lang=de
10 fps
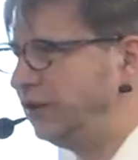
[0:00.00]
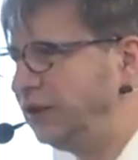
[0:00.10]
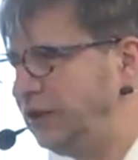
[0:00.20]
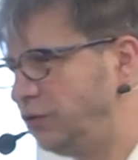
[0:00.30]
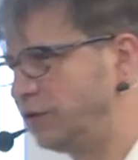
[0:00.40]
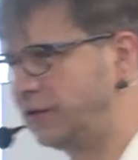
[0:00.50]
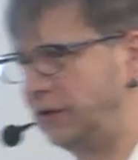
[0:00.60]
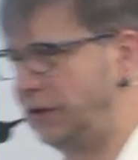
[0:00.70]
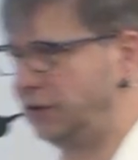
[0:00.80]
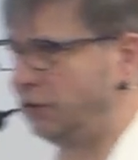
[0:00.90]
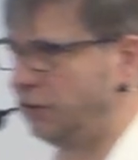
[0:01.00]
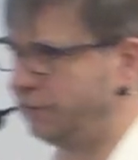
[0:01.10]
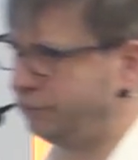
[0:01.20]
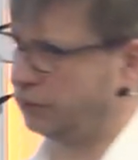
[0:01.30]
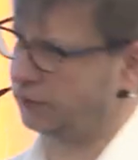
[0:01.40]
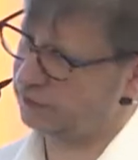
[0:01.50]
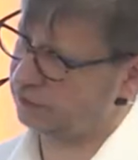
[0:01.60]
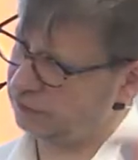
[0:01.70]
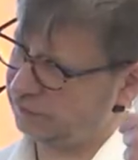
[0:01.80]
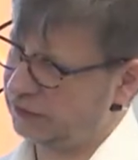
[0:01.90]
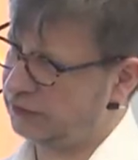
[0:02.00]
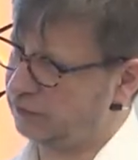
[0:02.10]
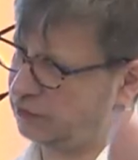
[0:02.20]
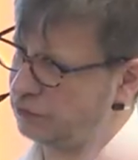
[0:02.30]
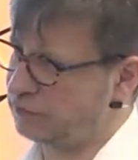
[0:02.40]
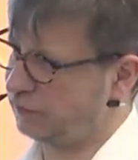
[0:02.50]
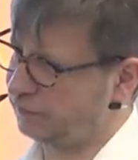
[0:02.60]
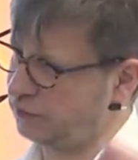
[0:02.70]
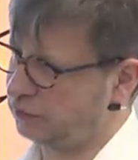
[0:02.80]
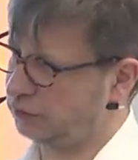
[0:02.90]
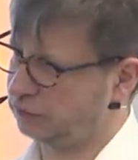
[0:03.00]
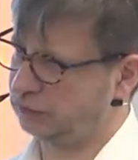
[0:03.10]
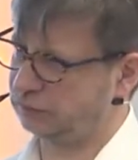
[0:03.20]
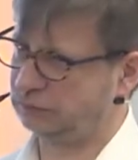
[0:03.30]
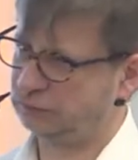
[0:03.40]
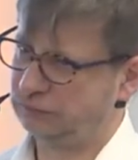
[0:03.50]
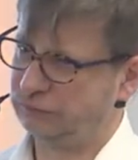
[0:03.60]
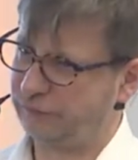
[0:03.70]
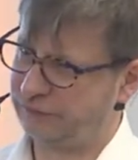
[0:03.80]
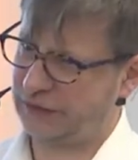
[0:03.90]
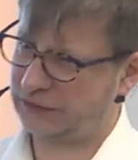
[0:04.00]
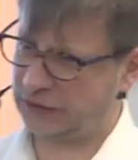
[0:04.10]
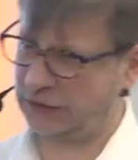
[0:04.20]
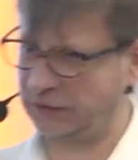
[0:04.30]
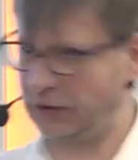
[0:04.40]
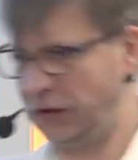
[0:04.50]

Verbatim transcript: wie einen Ring-Oszillator aufbaut. Also ein Inverter, wenn er irgendwie vorne ähm, Flanke hat,